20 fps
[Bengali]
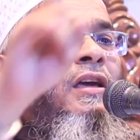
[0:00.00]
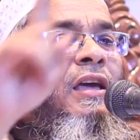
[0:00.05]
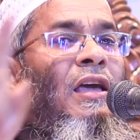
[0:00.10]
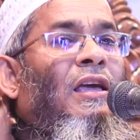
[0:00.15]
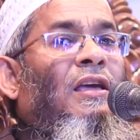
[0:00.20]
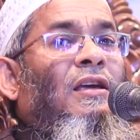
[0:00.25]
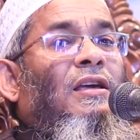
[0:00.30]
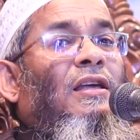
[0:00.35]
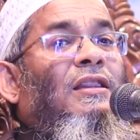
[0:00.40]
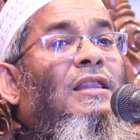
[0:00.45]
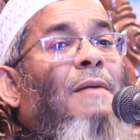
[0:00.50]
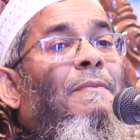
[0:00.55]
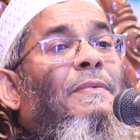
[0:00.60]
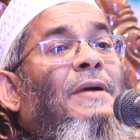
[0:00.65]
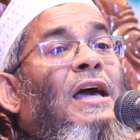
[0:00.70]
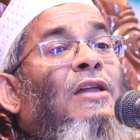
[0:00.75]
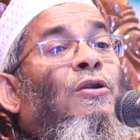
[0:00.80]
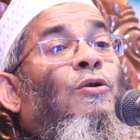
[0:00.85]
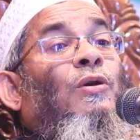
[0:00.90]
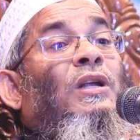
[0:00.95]
এই কিতাব
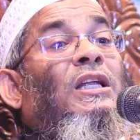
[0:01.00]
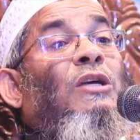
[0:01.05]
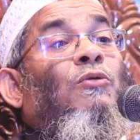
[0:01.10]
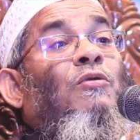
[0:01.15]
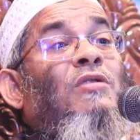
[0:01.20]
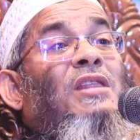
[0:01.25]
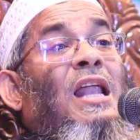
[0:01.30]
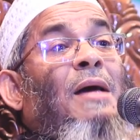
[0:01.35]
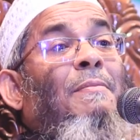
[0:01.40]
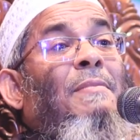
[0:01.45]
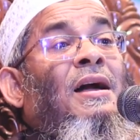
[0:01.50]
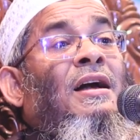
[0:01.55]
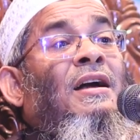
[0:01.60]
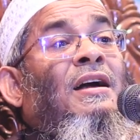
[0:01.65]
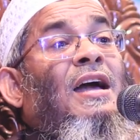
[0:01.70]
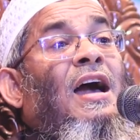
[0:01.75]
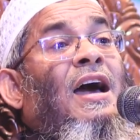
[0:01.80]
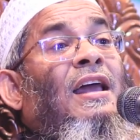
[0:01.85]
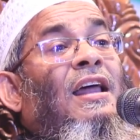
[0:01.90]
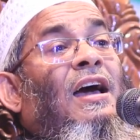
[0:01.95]
কেন লিমুদ্রা মান
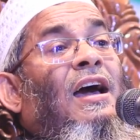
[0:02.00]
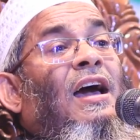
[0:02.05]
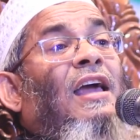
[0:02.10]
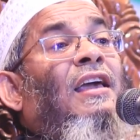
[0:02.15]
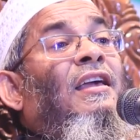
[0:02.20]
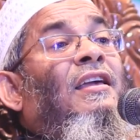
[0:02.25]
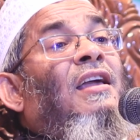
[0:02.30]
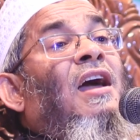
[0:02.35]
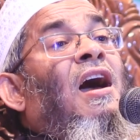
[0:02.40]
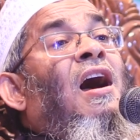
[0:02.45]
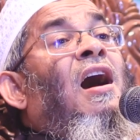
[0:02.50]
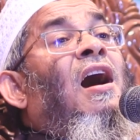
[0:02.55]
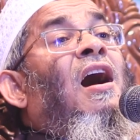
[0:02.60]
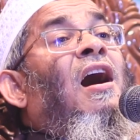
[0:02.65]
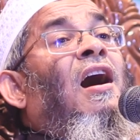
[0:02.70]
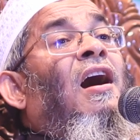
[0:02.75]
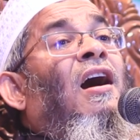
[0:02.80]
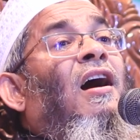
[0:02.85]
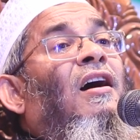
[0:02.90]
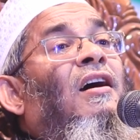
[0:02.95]
কানা হাইয়া
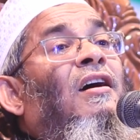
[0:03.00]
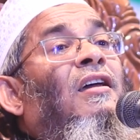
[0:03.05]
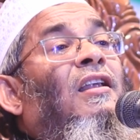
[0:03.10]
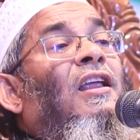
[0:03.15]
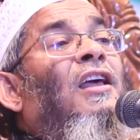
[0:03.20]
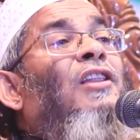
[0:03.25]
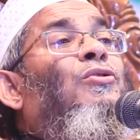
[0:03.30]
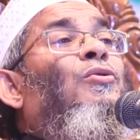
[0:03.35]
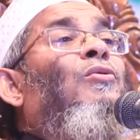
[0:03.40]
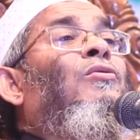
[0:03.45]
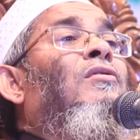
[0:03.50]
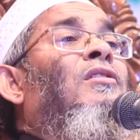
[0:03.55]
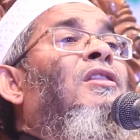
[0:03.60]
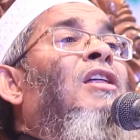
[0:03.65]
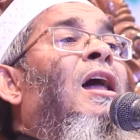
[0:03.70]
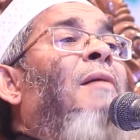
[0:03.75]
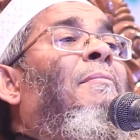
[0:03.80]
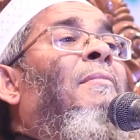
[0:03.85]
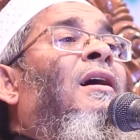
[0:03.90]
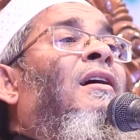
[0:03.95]

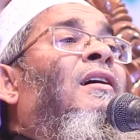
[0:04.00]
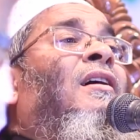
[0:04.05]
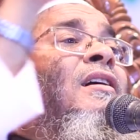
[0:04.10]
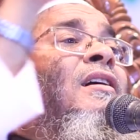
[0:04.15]
লিতুনদিরা মান